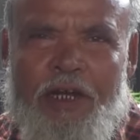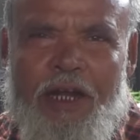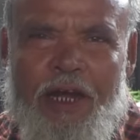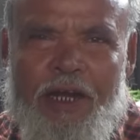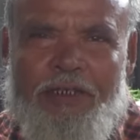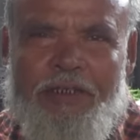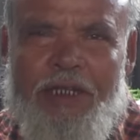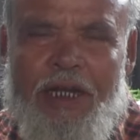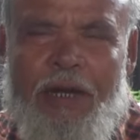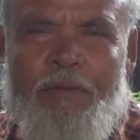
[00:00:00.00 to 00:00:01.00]
হয় না
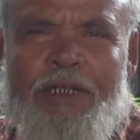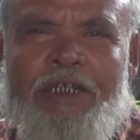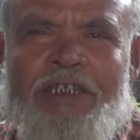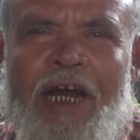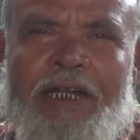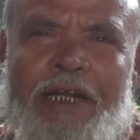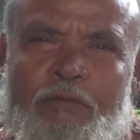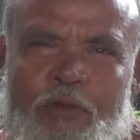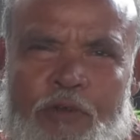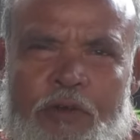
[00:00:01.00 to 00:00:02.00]
আমাদের চাহিদা
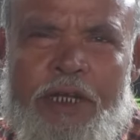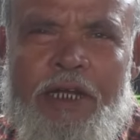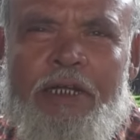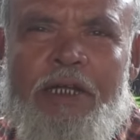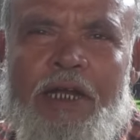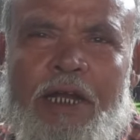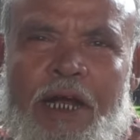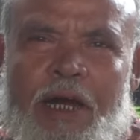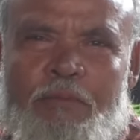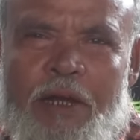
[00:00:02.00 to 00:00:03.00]
মতনেই
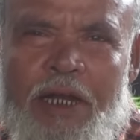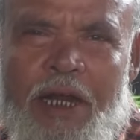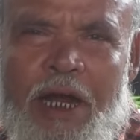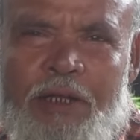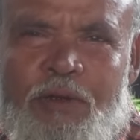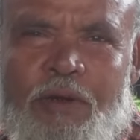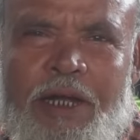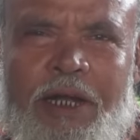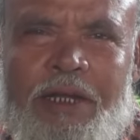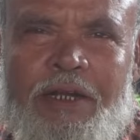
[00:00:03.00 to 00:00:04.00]
আমরা এই
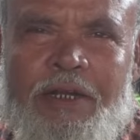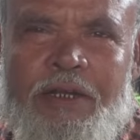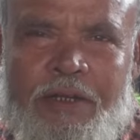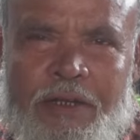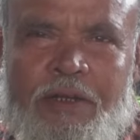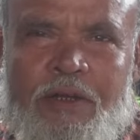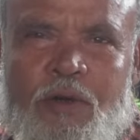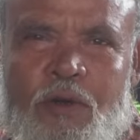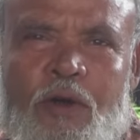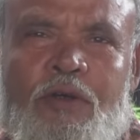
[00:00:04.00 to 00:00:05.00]
খাদ্যকে
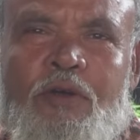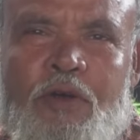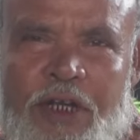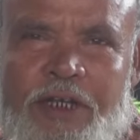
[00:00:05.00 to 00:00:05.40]
গ্রহণ করি